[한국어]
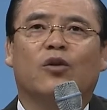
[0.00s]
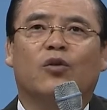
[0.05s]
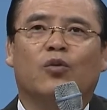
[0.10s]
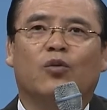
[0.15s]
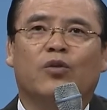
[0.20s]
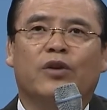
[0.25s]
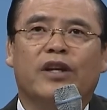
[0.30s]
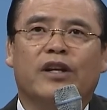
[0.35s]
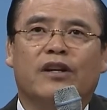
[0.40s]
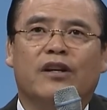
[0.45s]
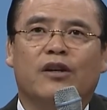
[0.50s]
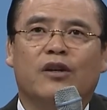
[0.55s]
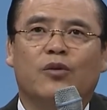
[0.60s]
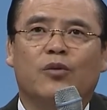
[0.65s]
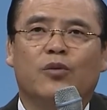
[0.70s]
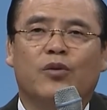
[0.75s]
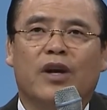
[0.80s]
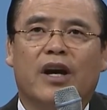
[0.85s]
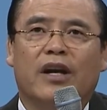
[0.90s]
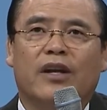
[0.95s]

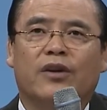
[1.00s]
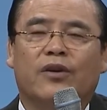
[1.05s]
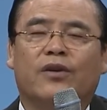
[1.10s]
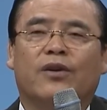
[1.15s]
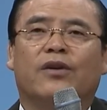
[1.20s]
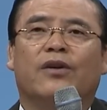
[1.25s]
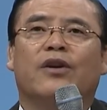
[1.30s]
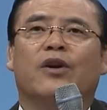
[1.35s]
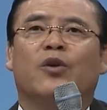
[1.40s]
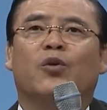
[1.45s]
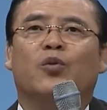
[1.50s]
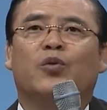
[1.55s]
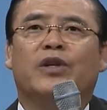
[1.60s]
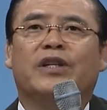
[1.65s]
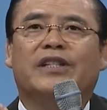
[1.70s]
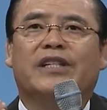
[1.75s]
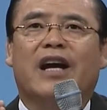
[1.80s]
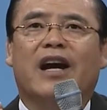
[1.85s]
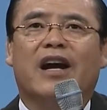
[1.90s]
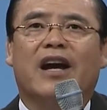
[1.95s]
우리를 위하여
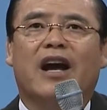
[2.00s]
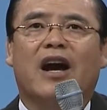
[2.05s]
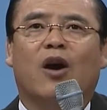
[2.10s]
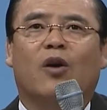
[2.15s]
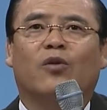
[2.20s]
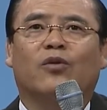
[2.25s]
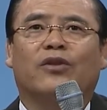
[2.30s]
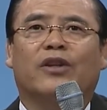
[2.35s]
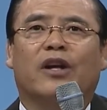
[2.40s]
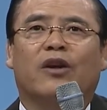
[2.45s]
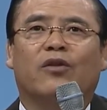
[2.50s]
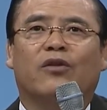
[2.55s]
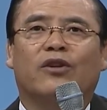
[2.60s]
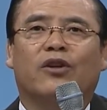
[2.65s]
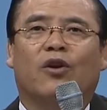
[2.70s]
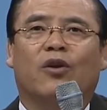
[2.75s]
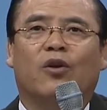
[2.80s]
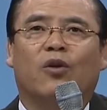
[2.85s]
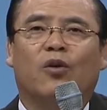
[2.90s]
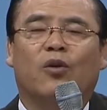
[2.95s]
휘장 가운데로
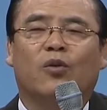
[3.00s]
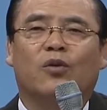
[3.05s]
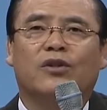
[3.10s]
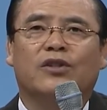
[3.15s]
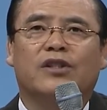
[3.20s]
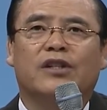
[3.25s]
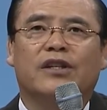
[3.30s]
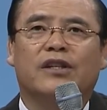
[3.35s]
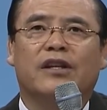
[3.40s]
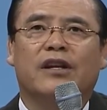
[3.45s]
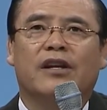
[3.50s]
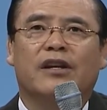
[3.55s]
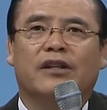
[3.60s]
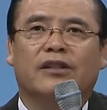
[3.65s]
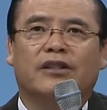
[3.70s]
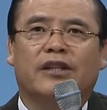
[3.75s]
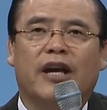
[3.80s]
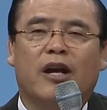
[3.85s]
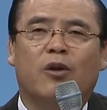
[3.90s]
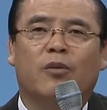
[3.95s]
열어놓으신
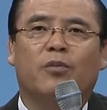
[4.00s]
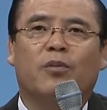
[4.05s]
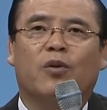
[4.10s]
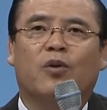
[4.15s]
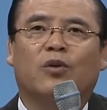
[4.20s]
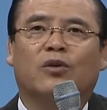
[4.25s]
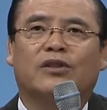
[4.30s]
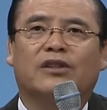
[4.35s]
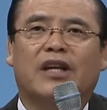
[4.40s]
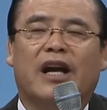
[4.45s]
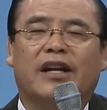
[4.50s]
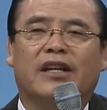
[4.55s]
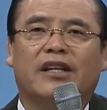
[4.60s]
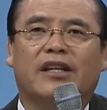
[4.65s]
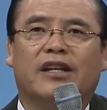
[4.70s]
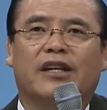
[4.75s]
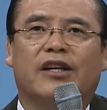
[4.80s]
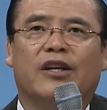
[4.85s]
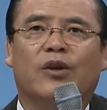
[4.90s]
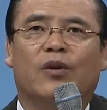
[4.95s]
새롭고
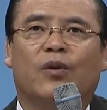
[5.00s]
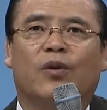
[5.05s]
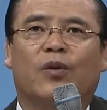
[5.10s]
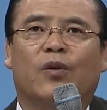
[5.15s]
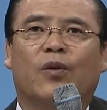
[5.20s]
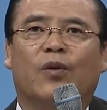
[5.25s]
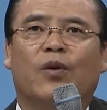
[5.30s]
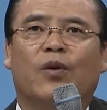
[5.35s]
산 길이요